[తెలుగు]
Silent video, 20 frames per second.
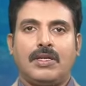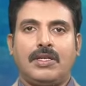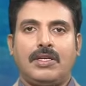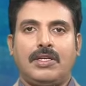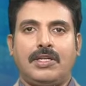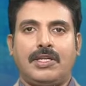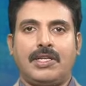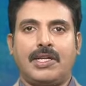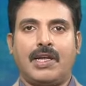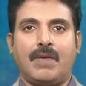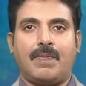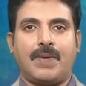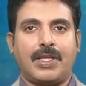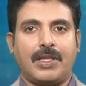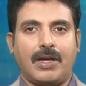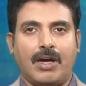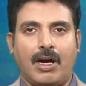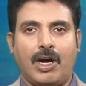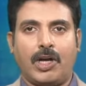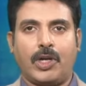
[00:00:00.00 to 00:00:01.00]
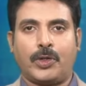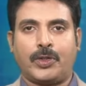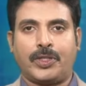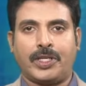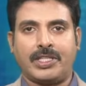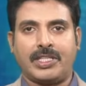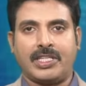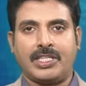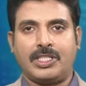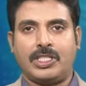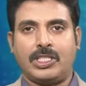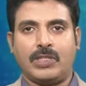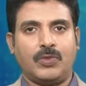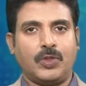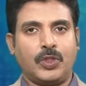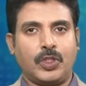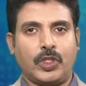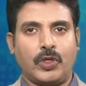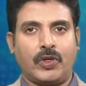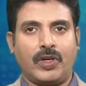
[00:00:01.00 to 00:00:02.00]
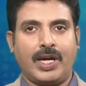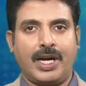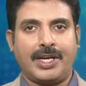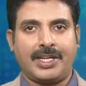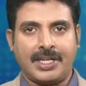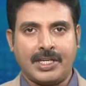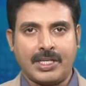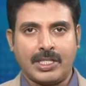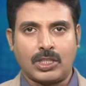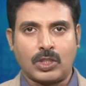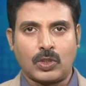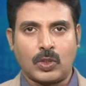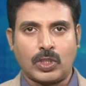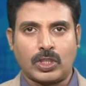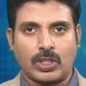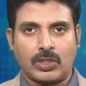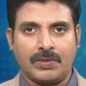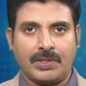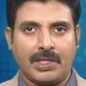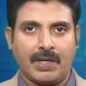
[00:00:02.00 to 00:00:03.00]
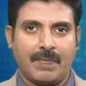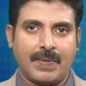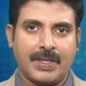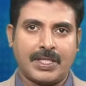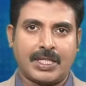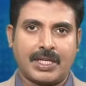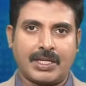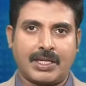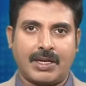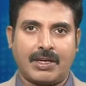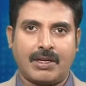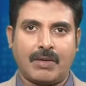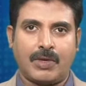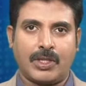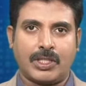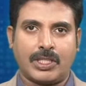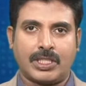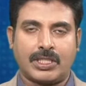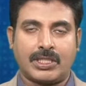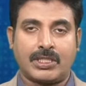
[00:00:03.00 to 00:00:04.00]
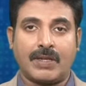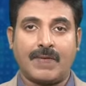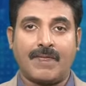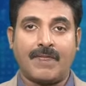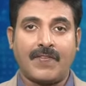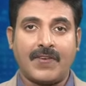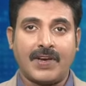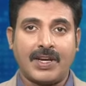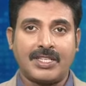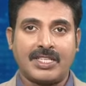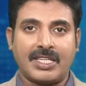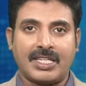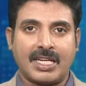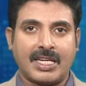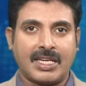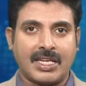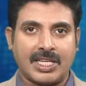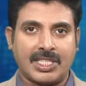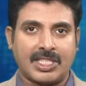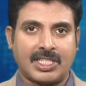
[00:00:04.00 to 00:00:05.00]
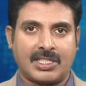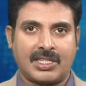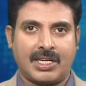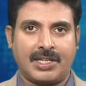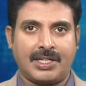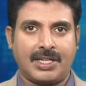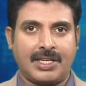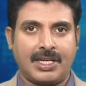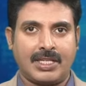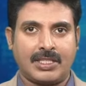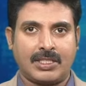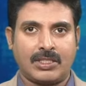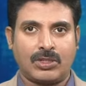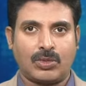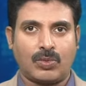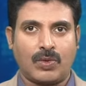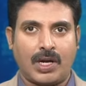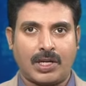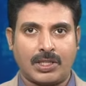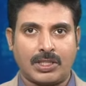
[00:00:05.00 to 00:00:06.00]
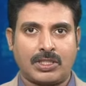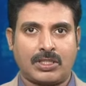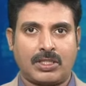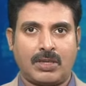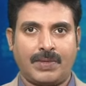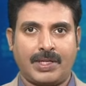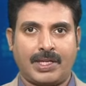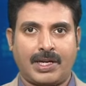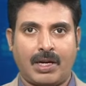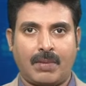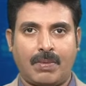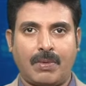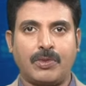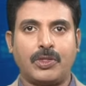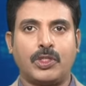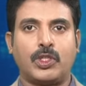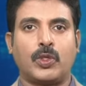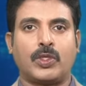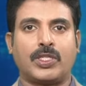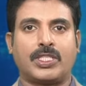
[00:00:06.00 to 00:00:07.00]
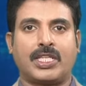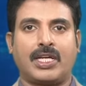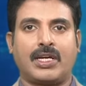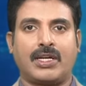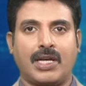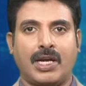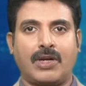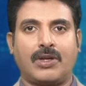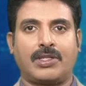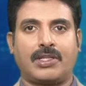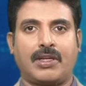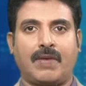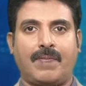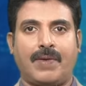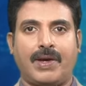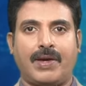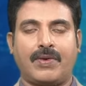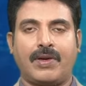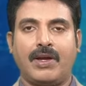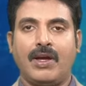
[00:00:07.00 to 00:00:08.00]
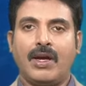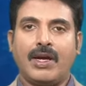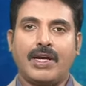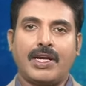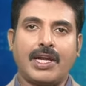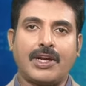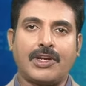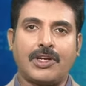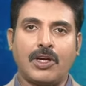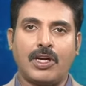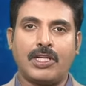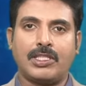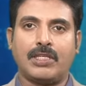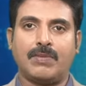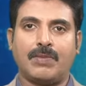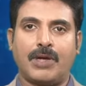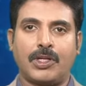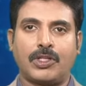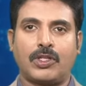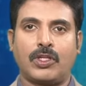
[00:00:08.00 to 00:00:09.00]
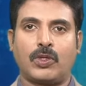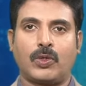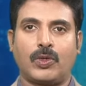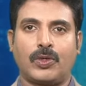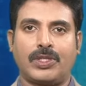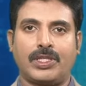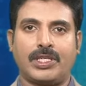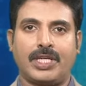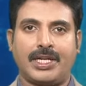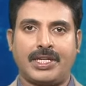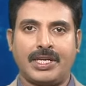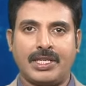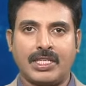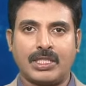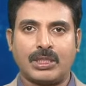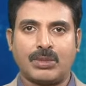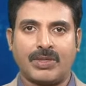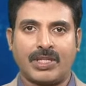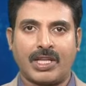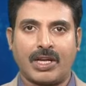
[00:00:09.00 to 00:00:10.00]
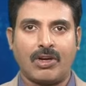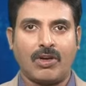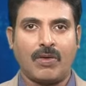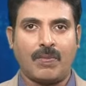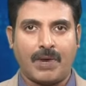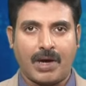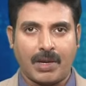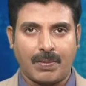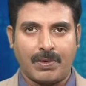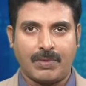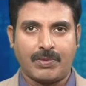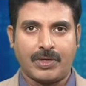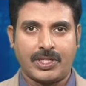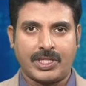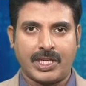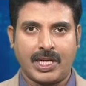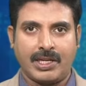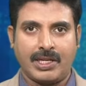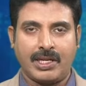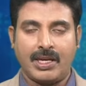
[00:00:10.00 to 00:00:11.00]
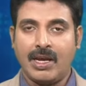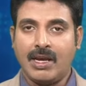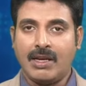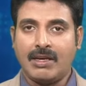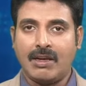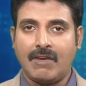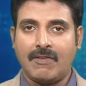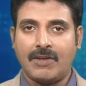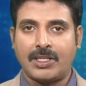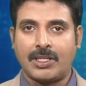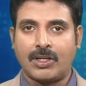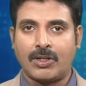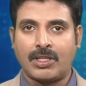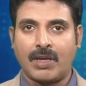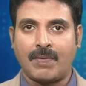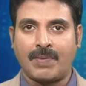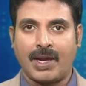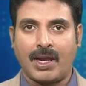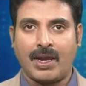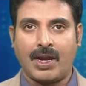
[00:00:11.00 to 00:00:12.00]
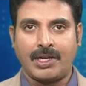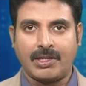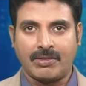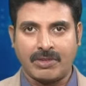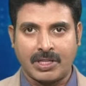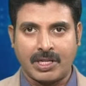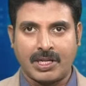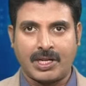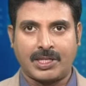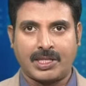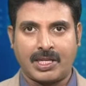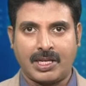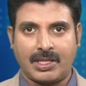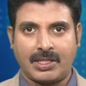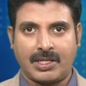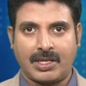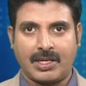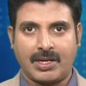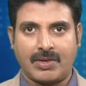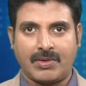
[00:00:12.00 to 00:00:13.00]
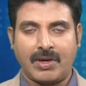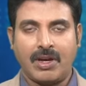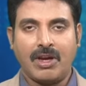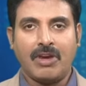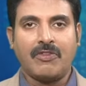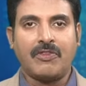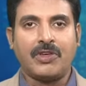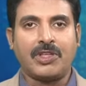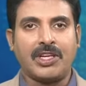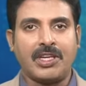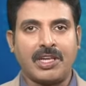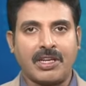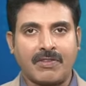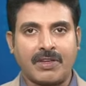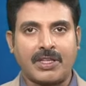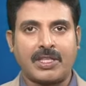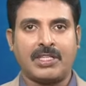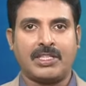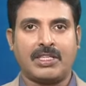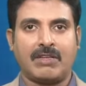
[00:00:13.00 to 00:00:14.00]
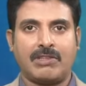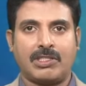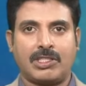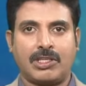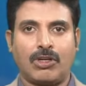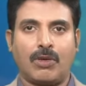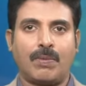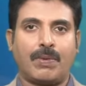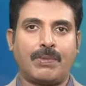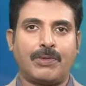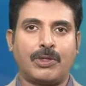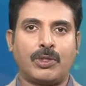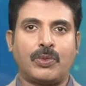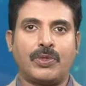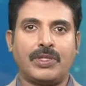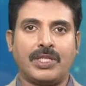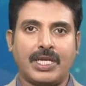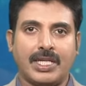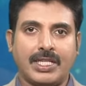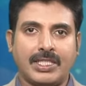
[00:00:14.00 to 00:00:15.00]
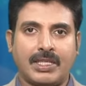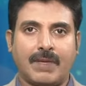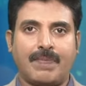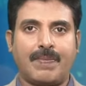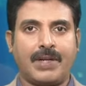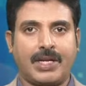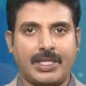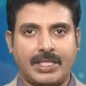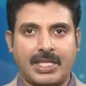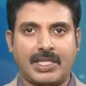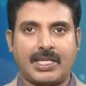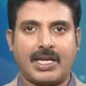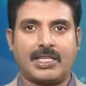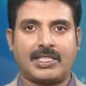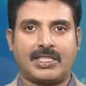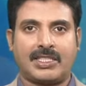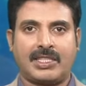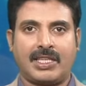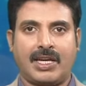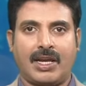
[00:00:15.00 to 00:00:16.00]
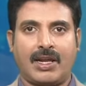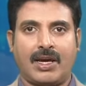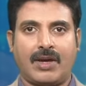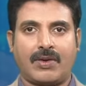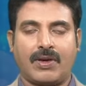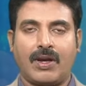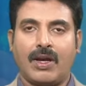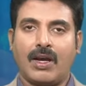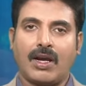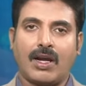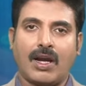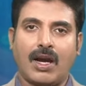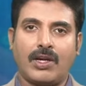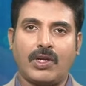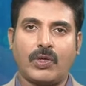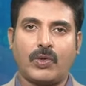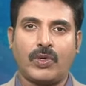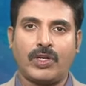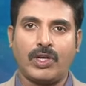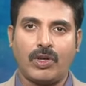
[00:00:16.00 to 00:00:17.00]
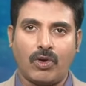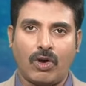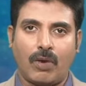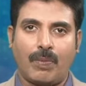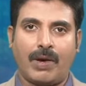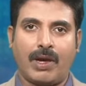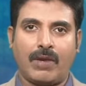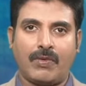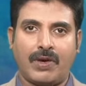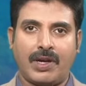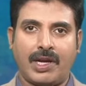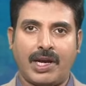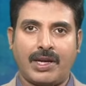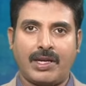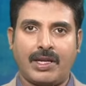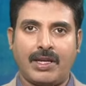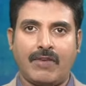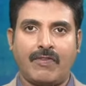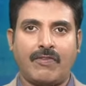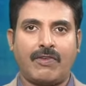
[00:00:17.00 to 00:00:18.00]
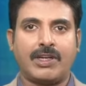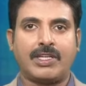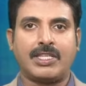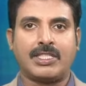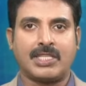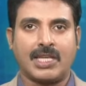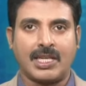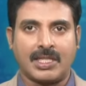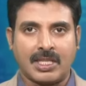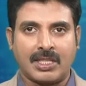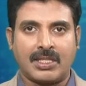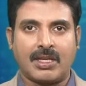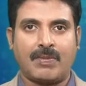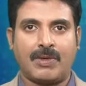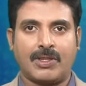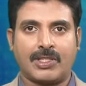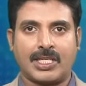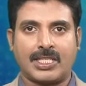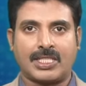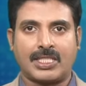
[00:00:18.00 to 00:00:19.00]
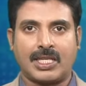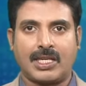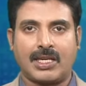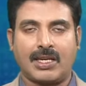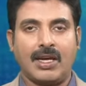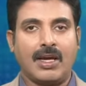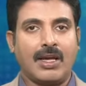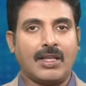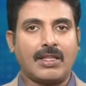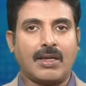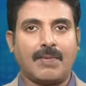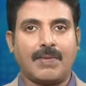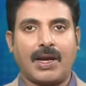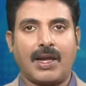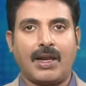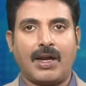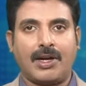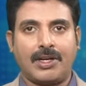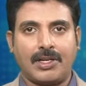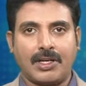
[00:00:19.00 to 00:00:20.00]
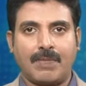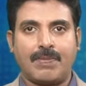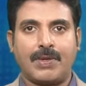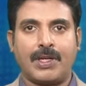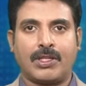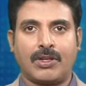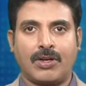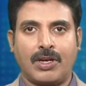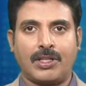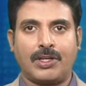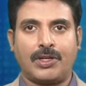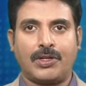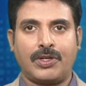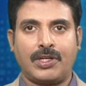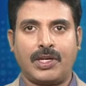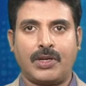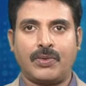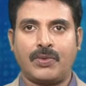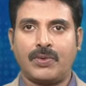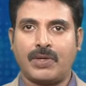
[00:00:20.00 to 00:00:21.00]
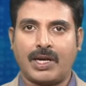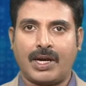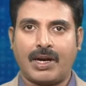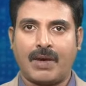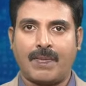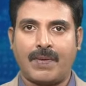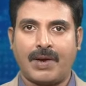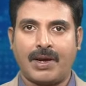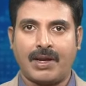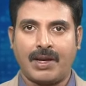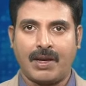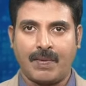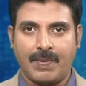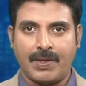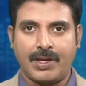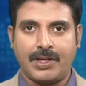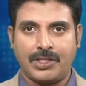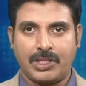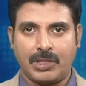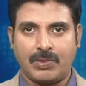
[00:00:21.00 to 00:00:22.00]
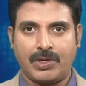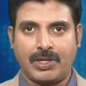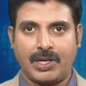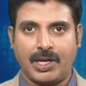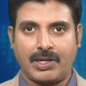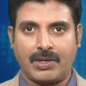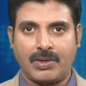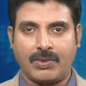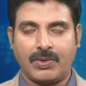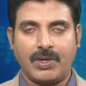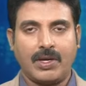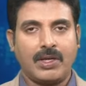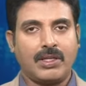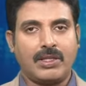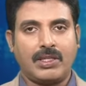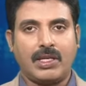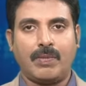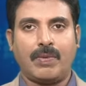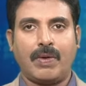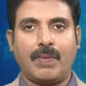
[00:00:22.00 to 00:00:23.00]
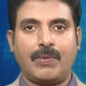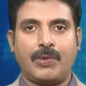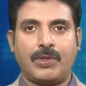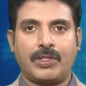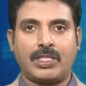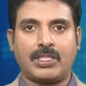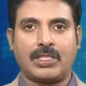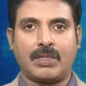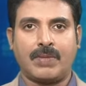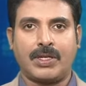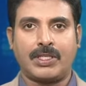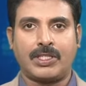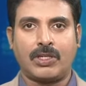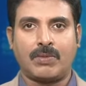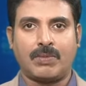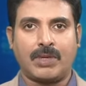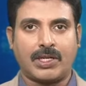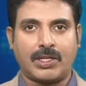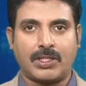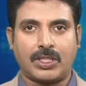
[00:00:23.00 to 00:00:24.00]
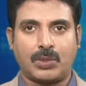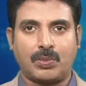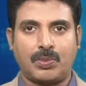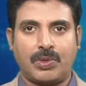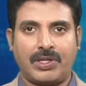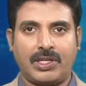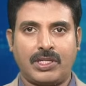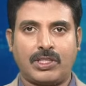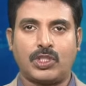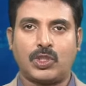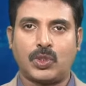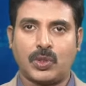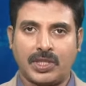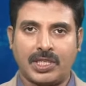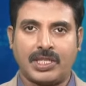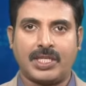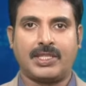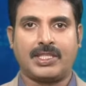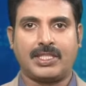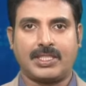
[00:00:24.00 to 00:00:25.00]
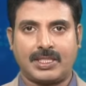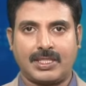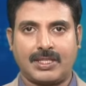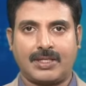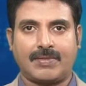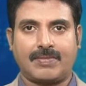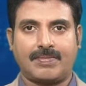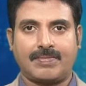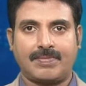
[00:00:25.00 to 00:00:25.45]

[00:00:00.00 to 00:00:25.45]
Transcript: ఈ నెల పదహారో తేదీ నుంచి ఉద్యోగుల అటెండెన్స్ కోసం ఏపీ సర్కార్ అమలు చేస్తున్న ఫేజ్ రెగ్యులేషన్ అటెండెన్స్ స్వాగతిస్తున్నామని కడప ఉద్యోగ సంఘ నాయకులు తెలిపారు టెక్నాలజీ మారుతున్న కొద్దీ అటెండెన్స్ విధానంలో మార్పులు వచ్చాయని ఈ విషయంలో తమకు ఎలాంటి వ్యతిరేకత లేదన్నారు విధులు నిర్వర్తించే విషయంలో ప్రభుత్వం ఏం చెప్పినా చేయాల్సిందే అన్నారు కానీ కొన్ని లోపాలు ఉన్నాయని వాటిని సరిదిద్ది అమలు చేస్తే తమకు ఎలాంటి అభ్యంతరం లేదంటున్నారు కడప ఏపీ ఎన్జీఓ నాయకులు దీనిపై పూర్తి సమాచారం మా కరెస్పాండెంట్ సుధీర్ అందిస్తారు